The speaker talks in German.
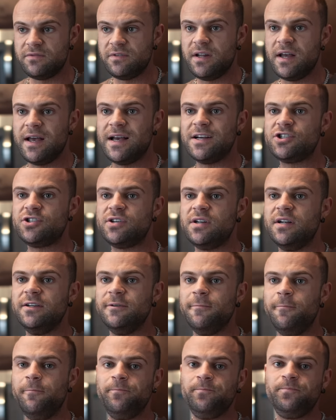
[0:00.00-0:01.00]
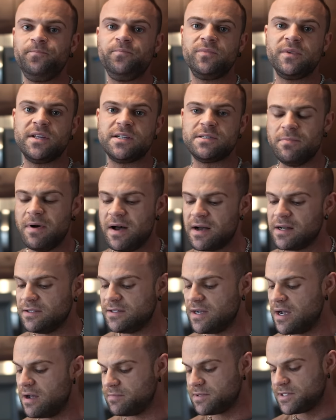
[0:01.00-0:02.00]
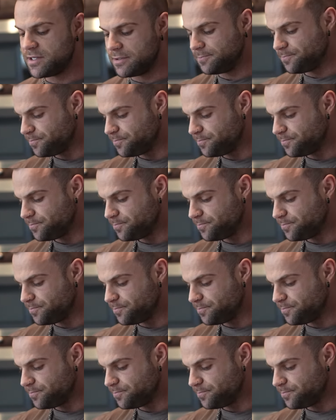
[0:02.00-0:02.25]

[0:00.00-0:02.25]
Wiederherstellen des Magen-Darms.